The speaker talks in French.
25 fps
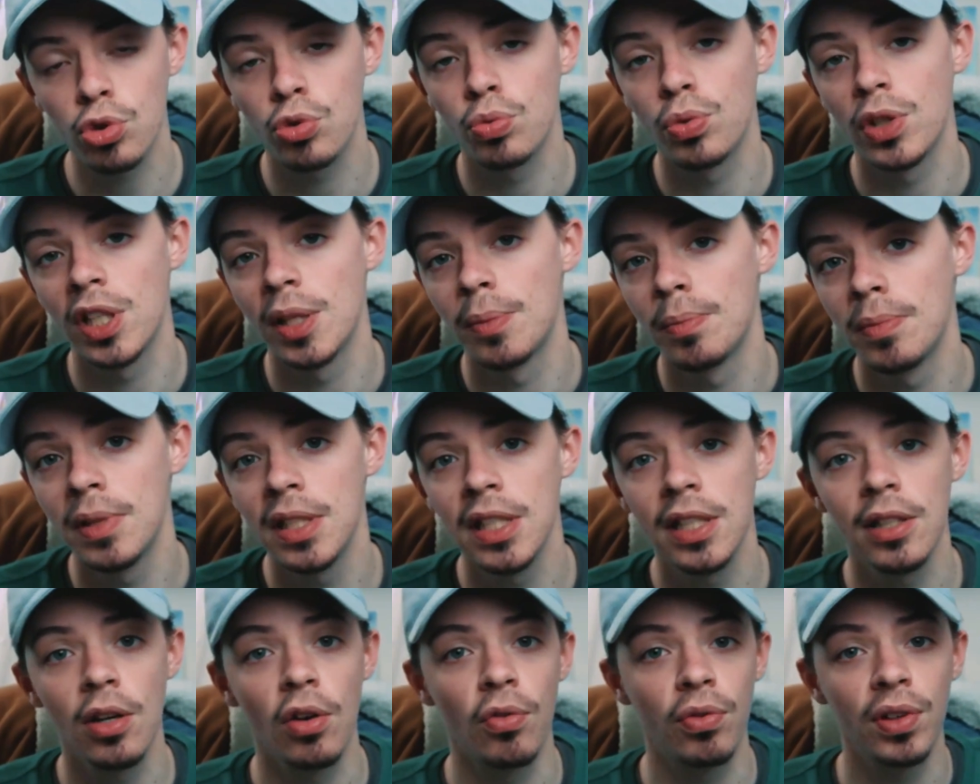Je vous les
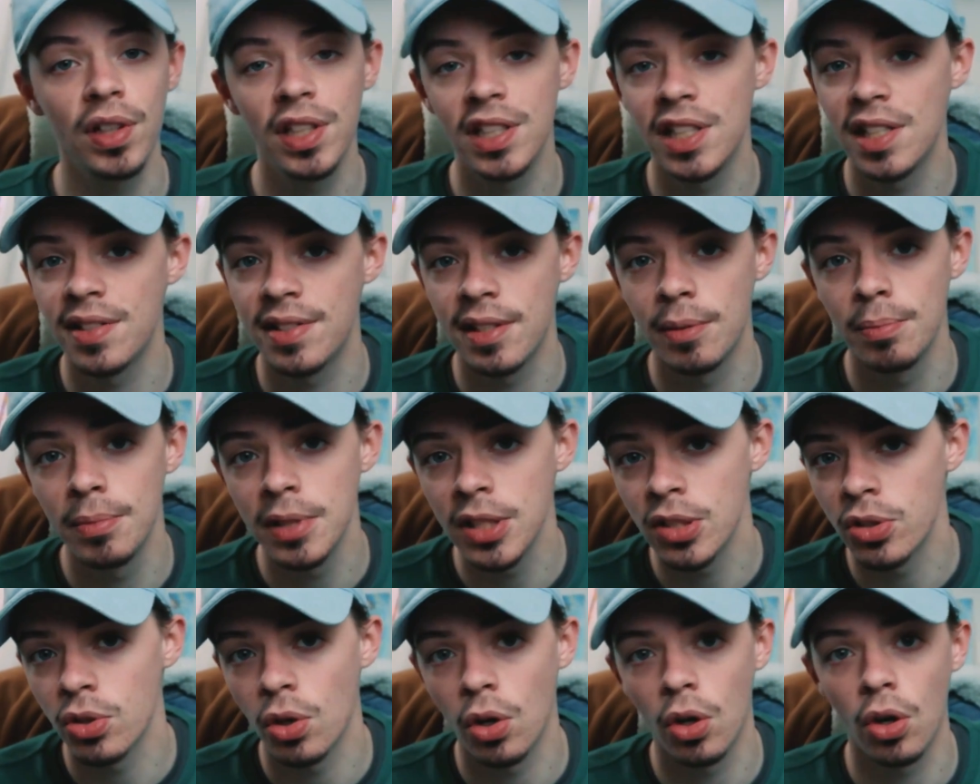mis, en fait, je les ai
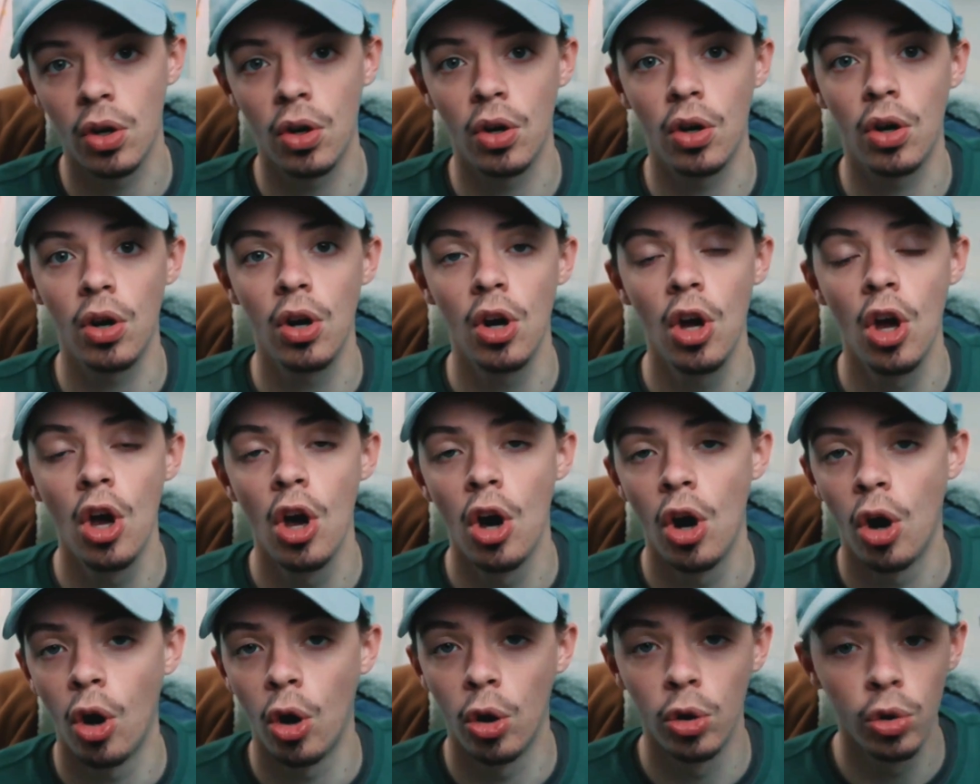mis en,
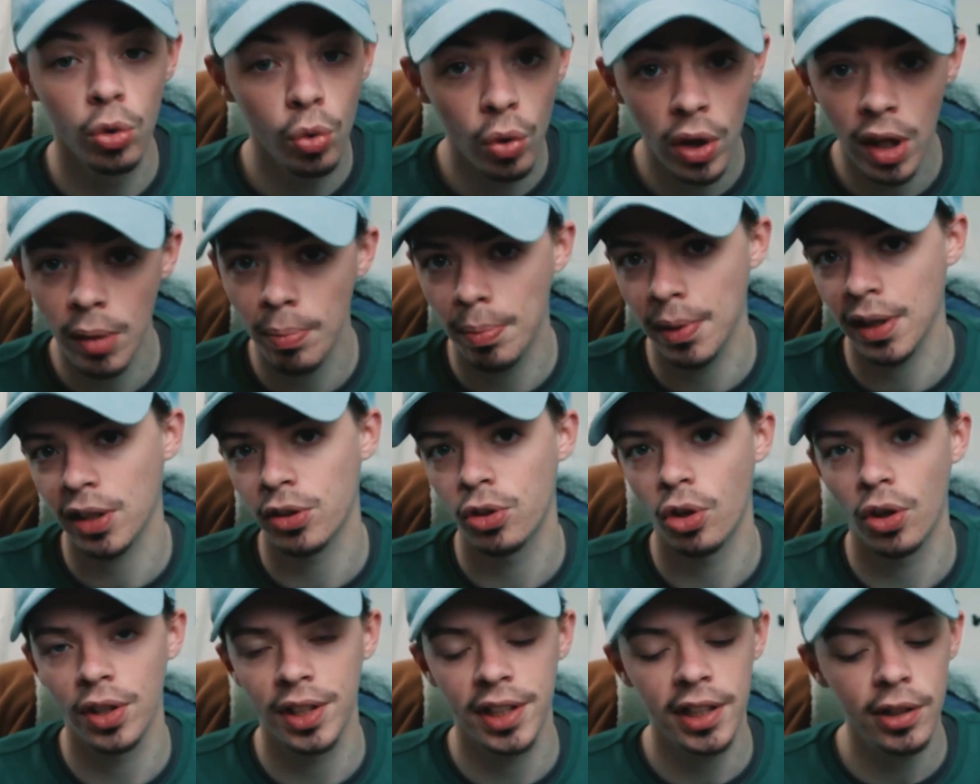en non
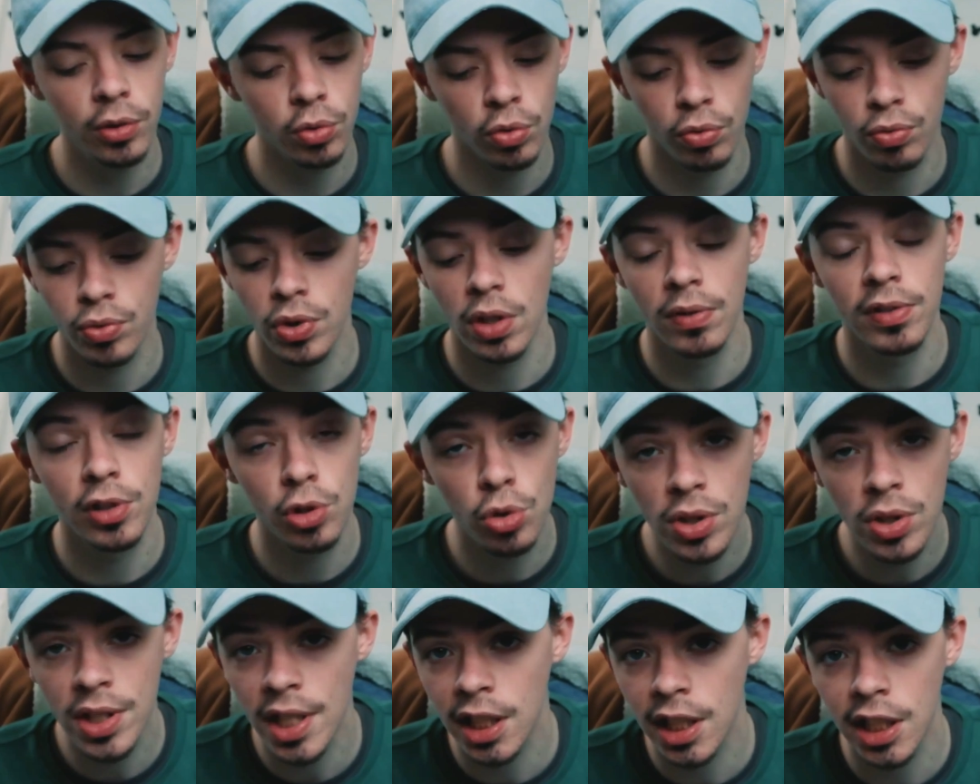répertorié. Donc vous avez
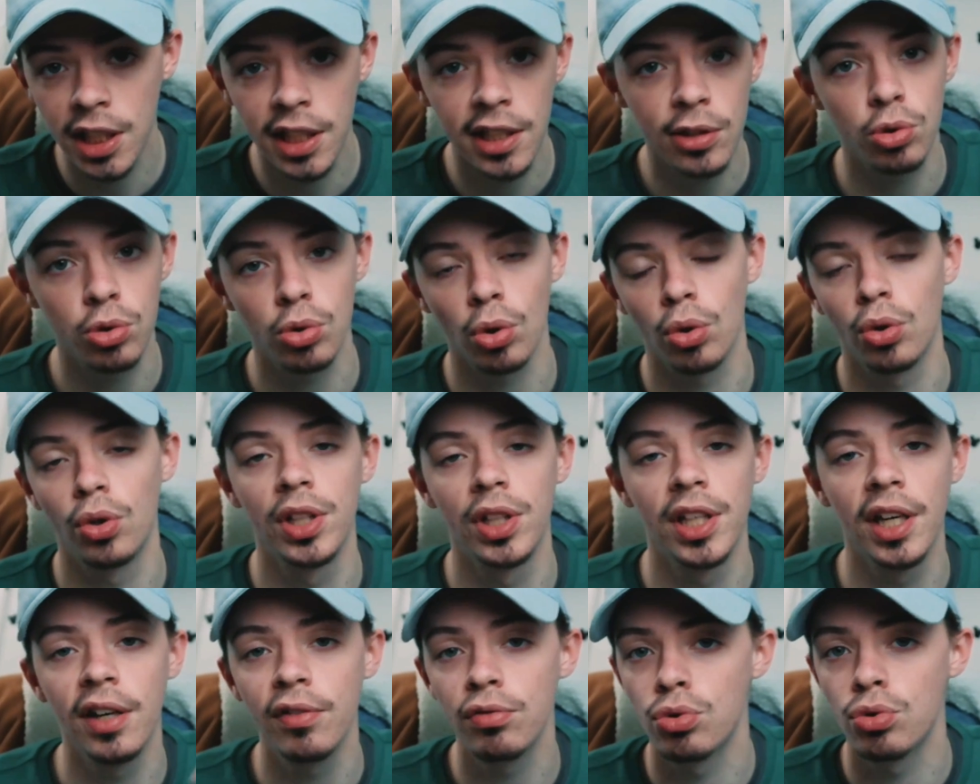juste à cliquer sur le
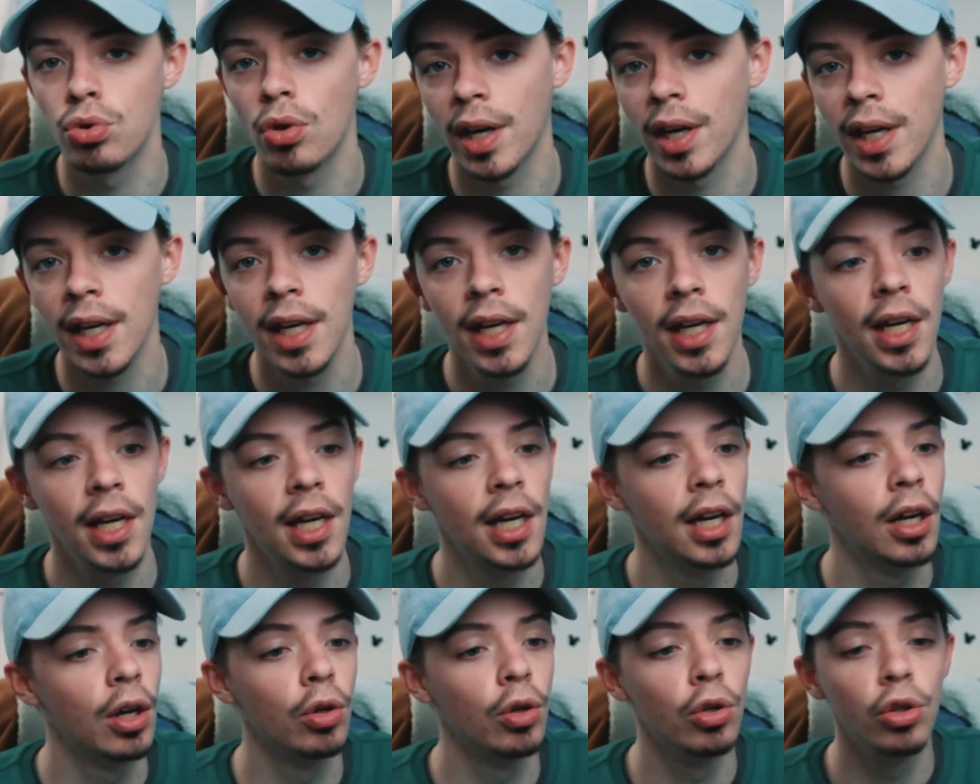lien, vous aurez
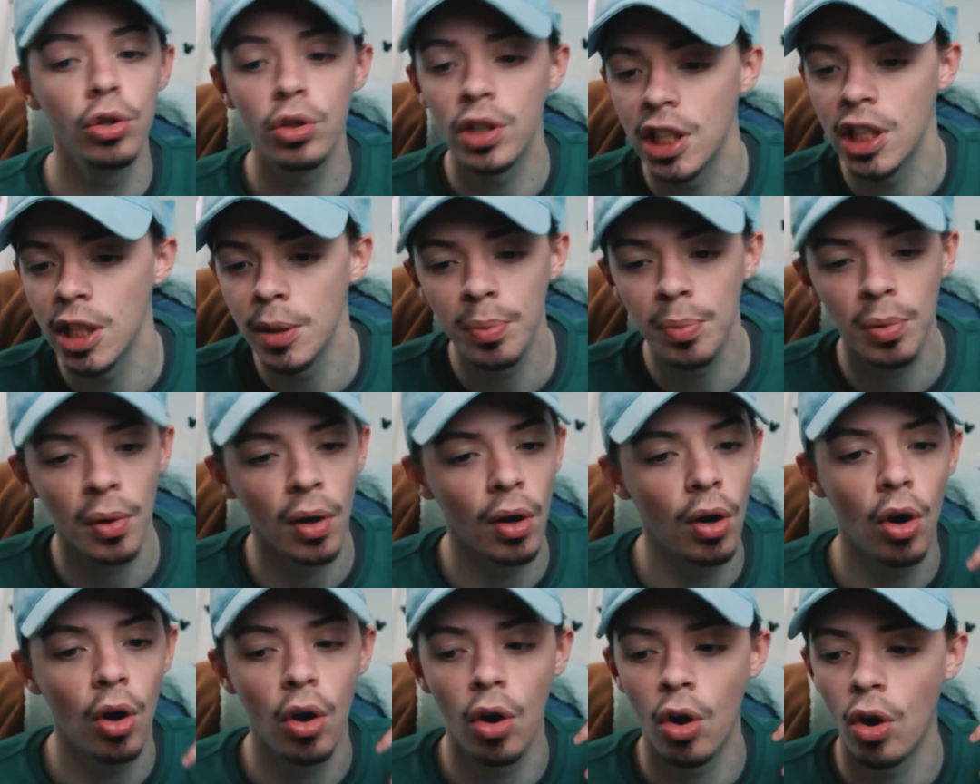le clip
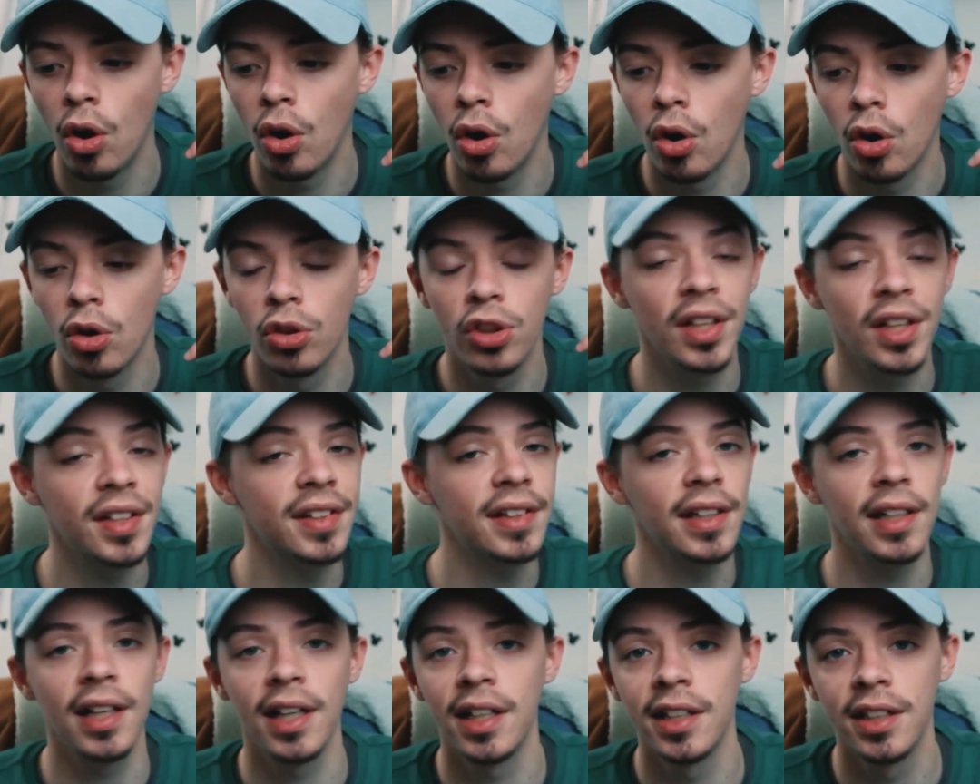en
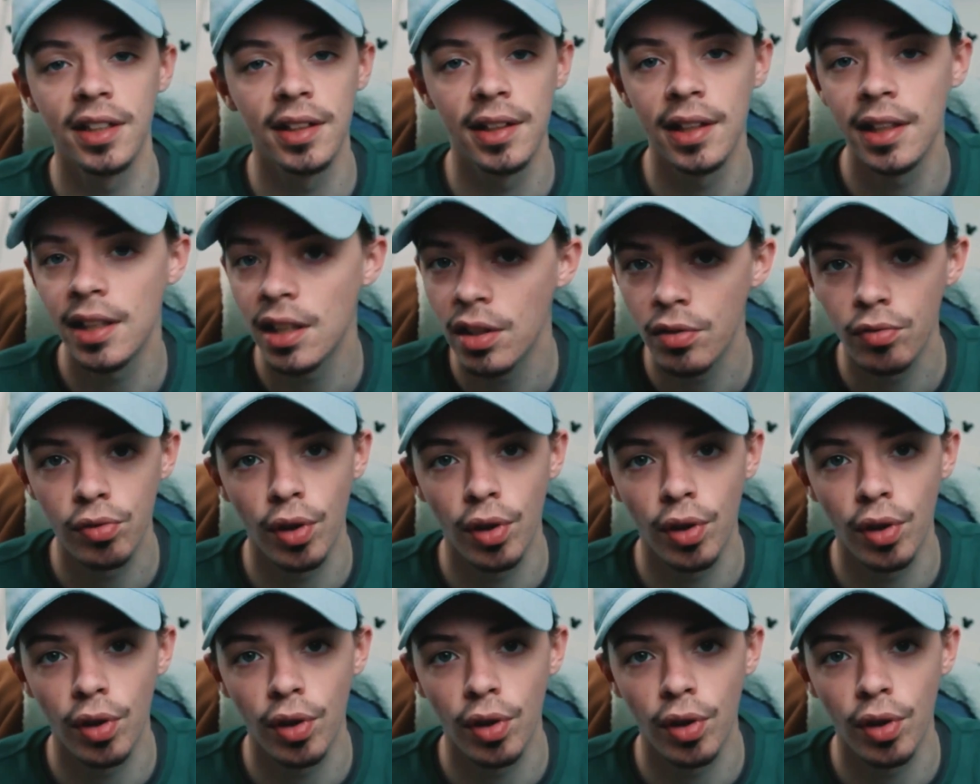intégralité.